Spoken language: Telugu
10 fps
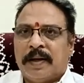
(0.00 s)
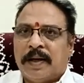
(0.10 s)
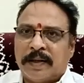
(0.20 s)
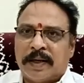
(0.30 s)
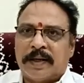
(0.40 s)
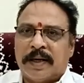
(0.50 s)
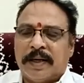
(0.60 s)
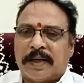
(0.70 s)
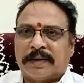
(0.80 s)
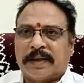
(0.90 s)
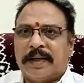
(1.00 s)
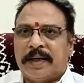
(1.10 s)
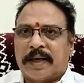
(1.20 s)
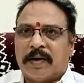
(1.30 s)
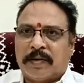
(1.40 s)
ఎందుకంటే గత
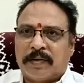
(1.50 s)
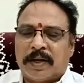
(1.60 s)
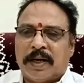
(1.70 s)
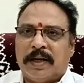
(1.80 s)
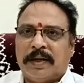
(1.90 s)
ఎన్నికల్లో కూడా